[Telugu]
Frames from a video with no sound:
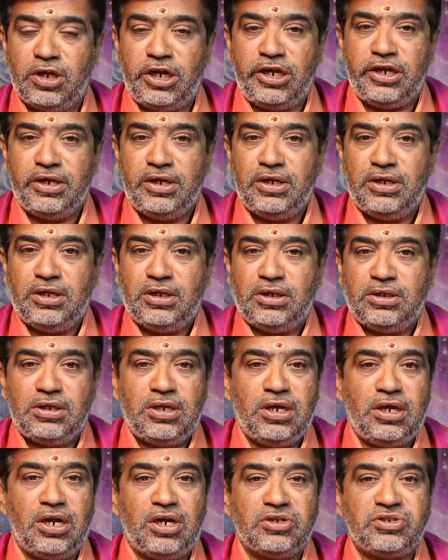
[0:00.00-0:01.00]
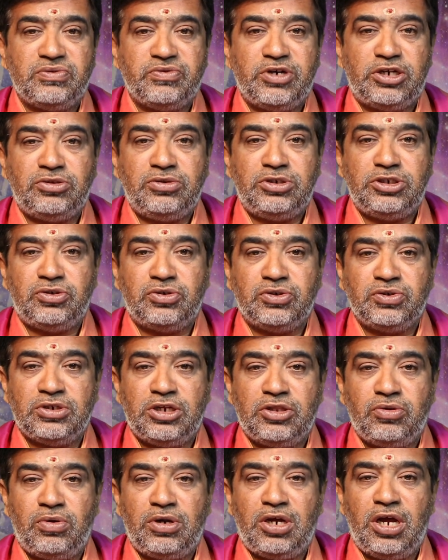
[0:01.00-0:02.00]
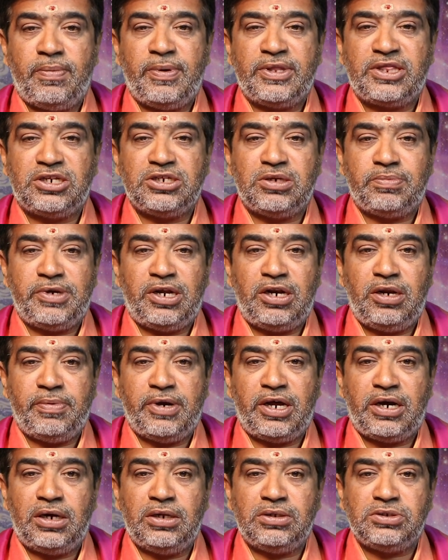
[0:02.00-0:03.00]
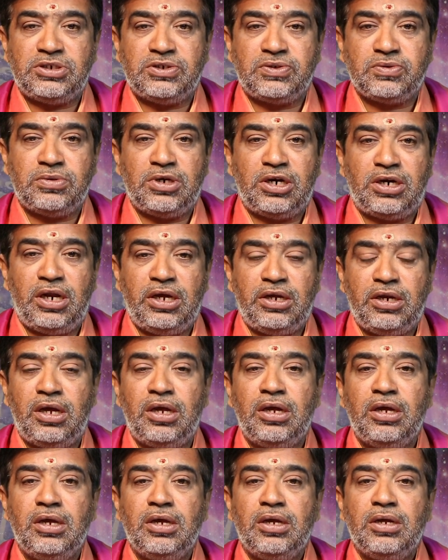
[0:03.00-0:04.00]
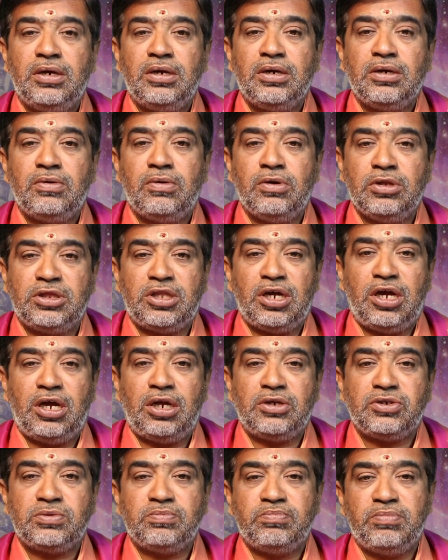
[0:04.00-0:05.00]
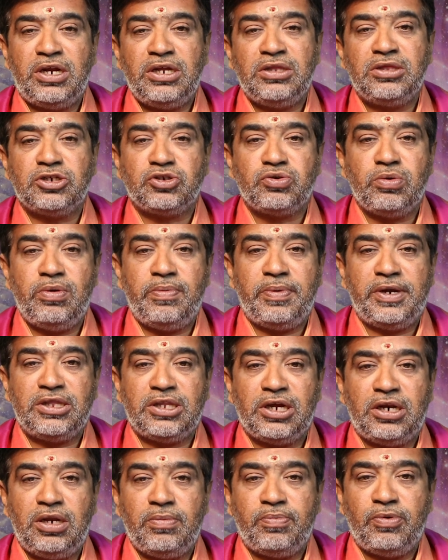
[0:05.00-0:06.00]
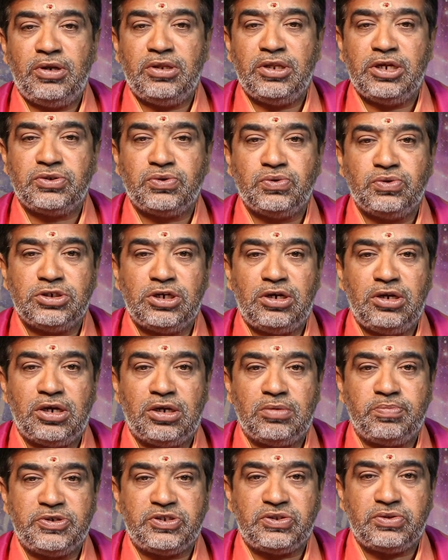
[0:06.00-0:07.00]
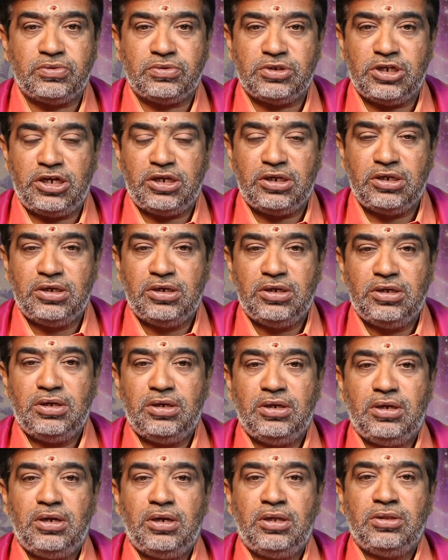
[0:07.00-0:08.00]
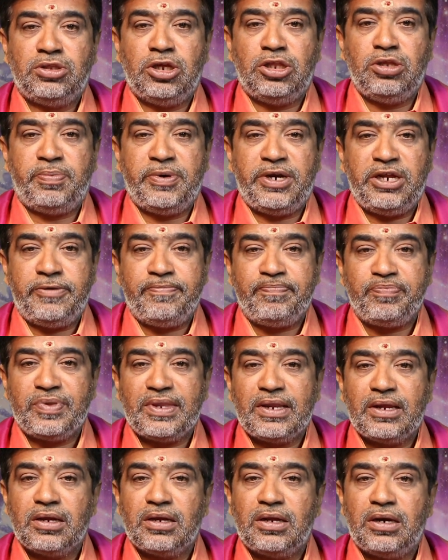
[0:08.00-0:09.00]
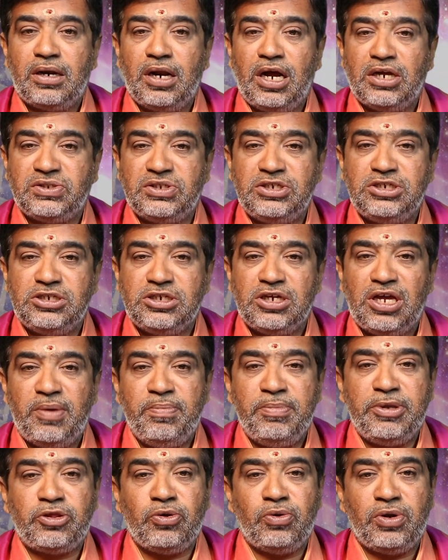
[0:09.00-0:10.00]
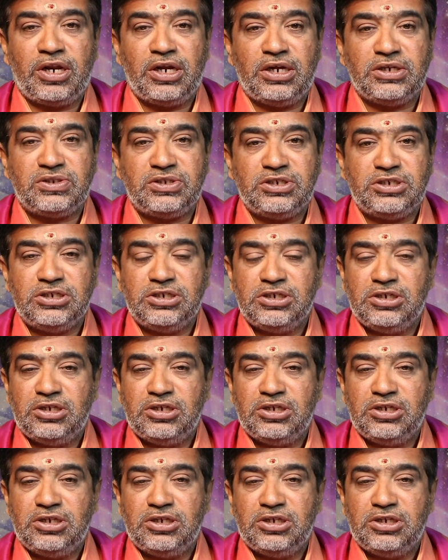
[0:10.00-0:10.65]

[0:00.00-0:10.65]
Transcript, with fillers: ఉన్నాయి ఏ రాశివారు ఈ రోజున దుర్గా మంత్ర జపాన్ని పారాయణం చేసుకున్నట్లయినా కొంత మరింత శుభ ఫలితాన్ని పొందే సూచనలు కనిపిస్తున్నాయి తదుపరి రాశి మిథున రాశి